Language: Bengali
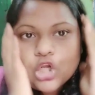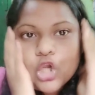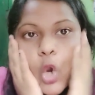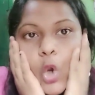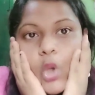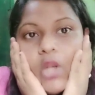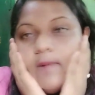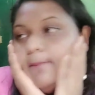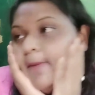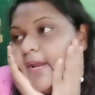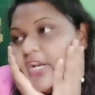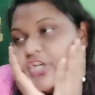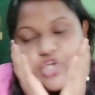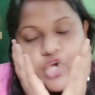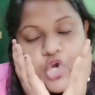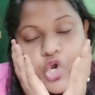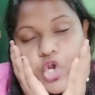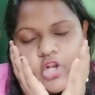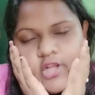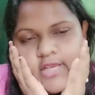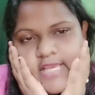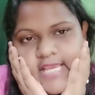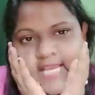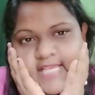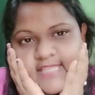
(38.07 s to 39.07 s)
গোল
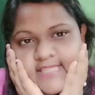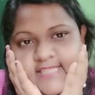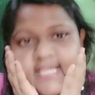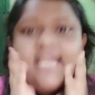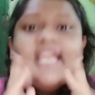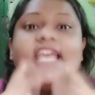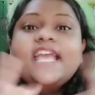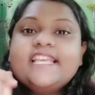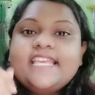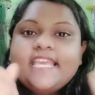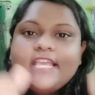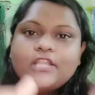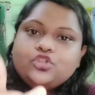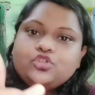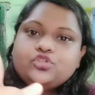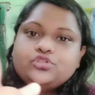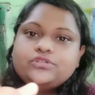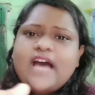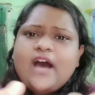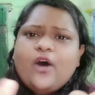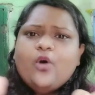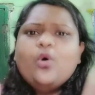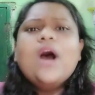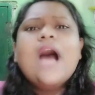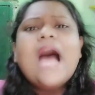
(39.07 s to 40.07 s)
জোল হয়ে গেছে কিন্তু
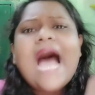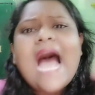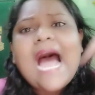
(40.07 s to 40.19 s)
তাও